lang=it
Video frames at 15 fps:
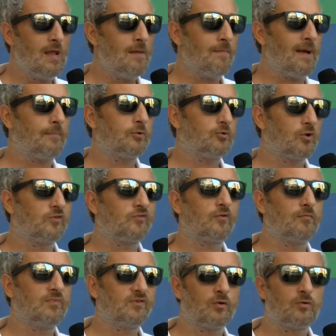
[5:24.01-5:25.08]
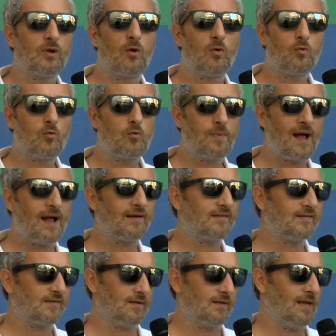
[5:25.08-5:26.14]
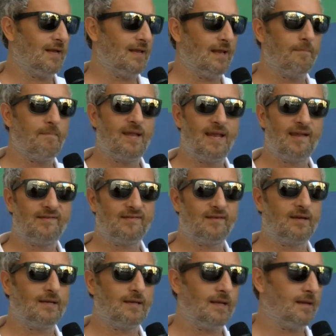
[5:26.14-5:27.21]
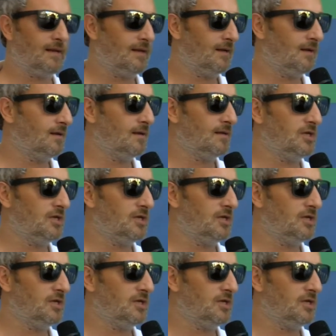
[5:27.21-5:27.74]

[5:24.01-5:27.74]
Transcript: ma piuttosto bisogna occuparsi del benessere delle,